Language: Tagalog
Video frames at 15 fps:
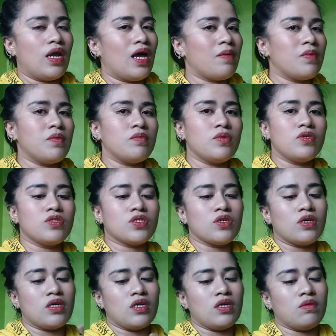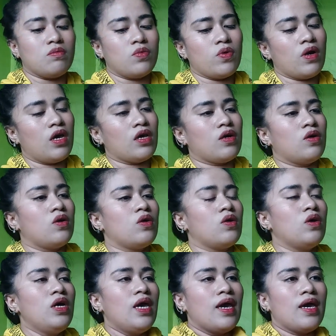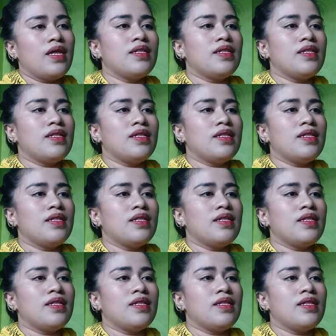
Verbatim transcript: nalaman mo yung story ng buhay ko,